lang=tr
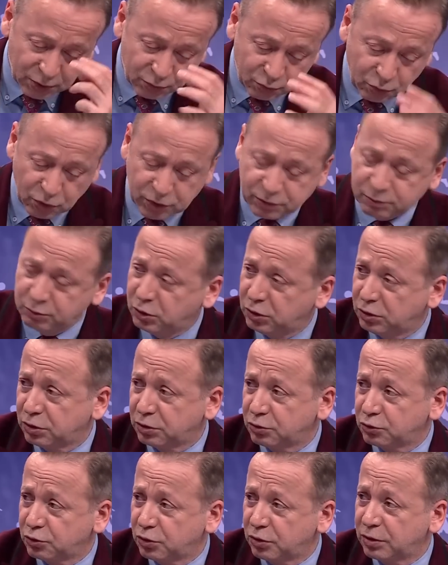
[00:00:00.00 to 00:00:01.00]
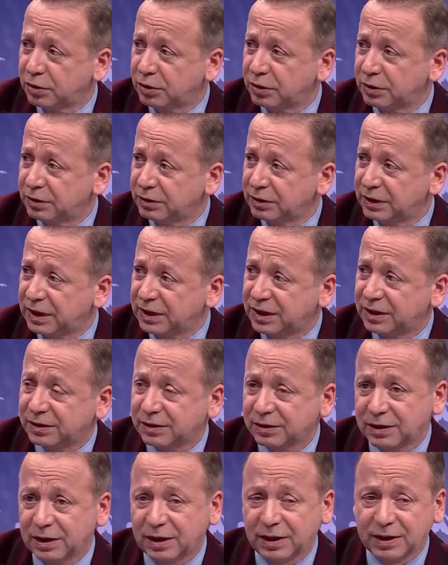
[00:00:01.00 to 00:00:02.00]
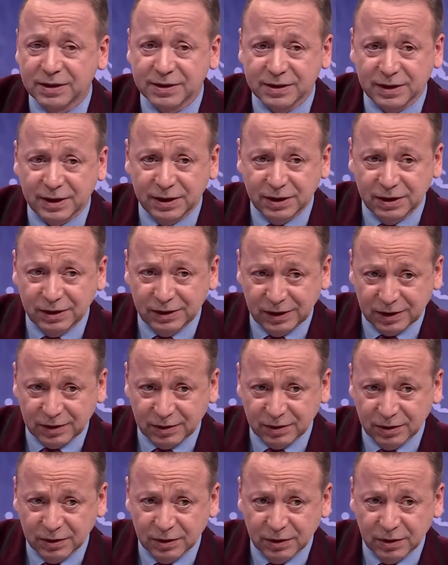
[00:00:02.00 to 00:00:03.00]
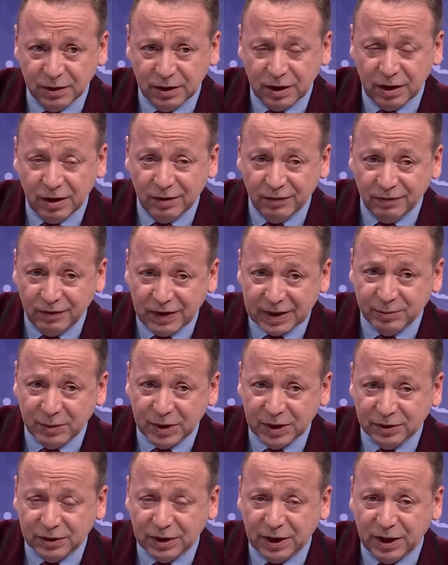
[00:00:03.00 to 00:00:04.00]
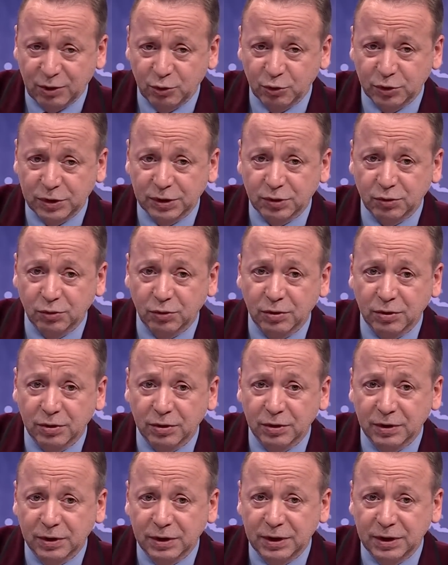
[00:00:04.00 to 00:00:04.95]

4 milyon euro nakit Galatasaray yıllık e, vermeyi taahhüt ediyor.